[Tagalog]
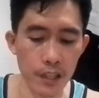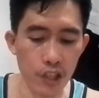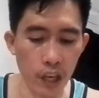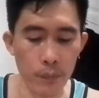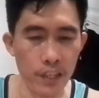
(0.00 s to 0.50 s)

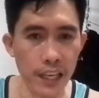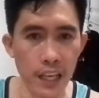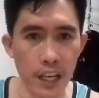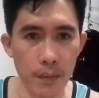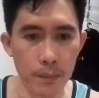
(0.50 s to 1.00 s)
Jack
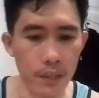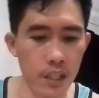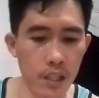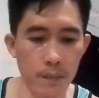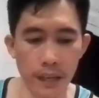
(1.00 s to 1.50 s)
Bisaya
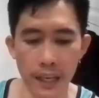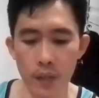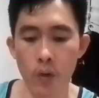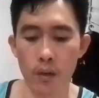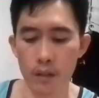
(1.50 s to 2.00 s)
Mix
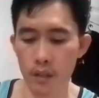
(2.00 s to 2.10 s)
mga idol.